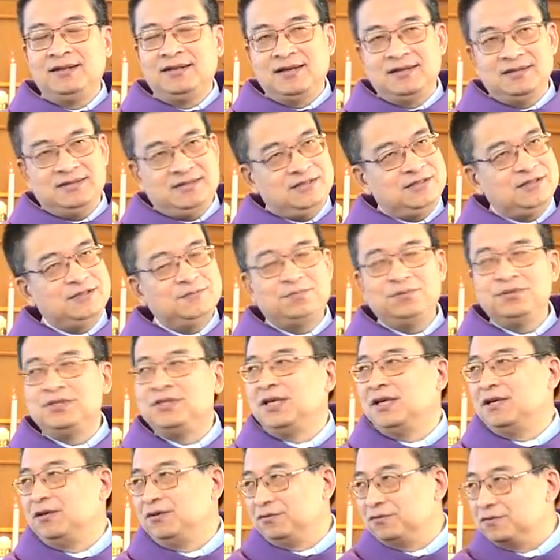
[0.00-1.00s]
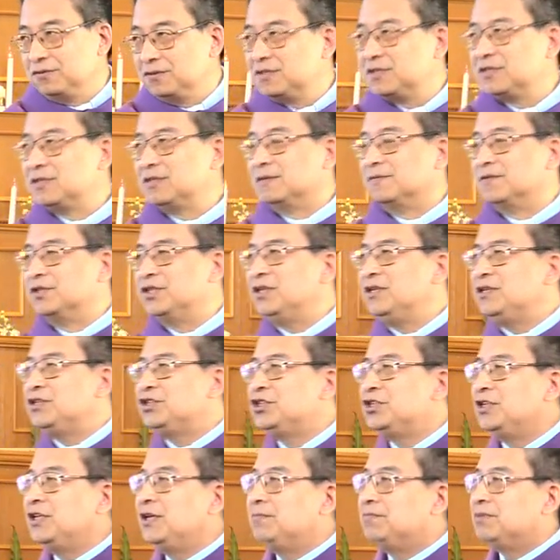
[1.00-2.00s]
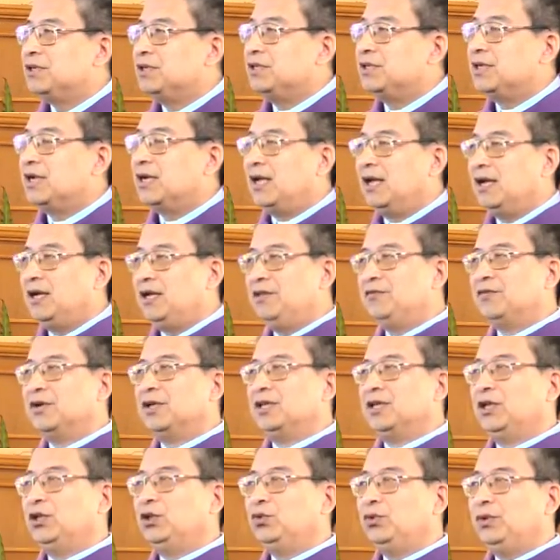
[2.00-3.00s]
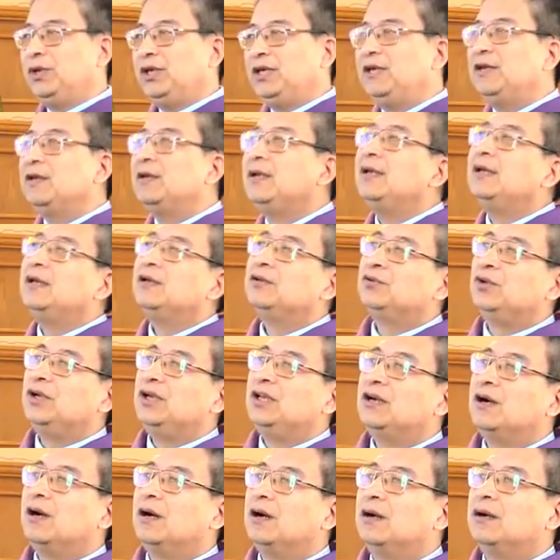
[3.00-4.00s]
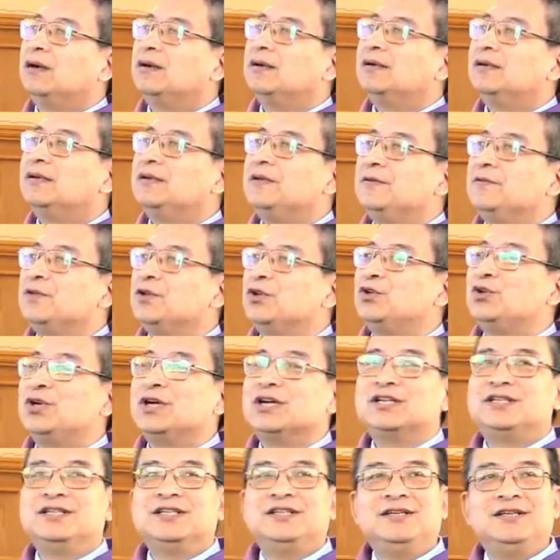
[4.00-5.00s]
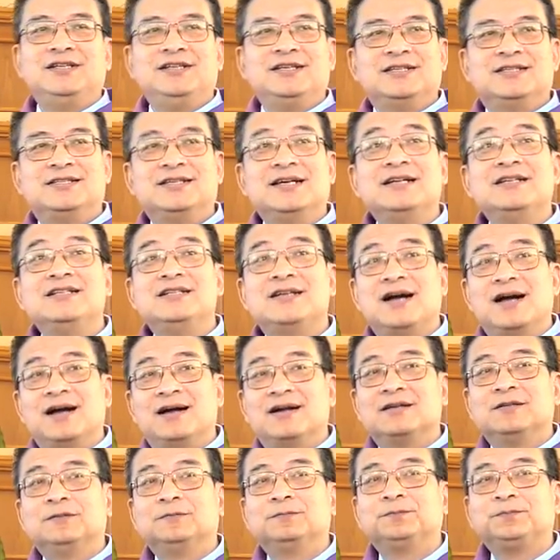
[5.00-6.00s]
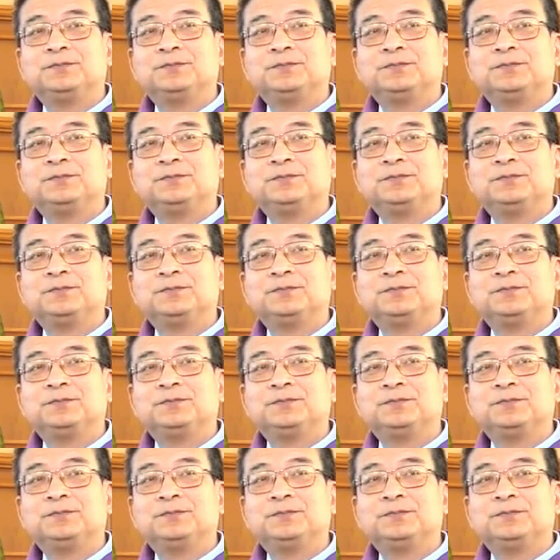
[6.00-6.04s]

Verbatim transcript: 但其实不仅如此，这一事件本身还可以往前推，推到《创世纪》第三章。